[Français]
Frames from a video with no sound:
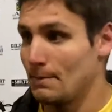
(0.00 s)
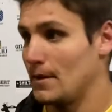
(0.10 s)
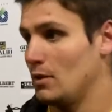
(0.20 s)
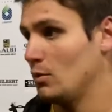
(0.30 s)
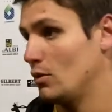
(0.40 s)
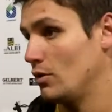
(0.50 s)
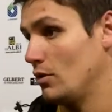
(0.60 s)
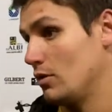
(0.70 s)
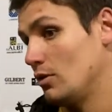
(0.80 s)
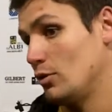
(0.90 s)
et donc
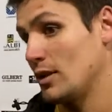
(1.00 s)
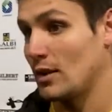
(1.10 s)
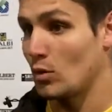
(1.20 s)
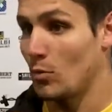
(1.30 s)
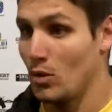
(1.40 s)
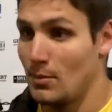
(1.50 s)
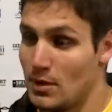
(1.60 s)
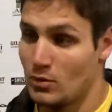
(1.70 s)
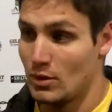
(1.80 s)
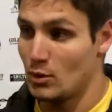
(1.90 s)
au lieu d'être à trois points, bah, ils
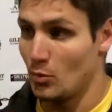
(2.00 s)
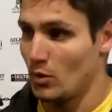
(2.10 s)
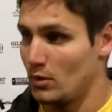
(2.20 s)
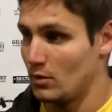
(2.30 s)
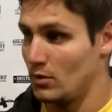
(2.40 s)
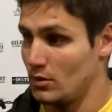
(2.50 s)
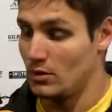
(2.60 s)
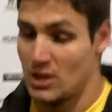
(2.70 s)
sont points. Donc euh,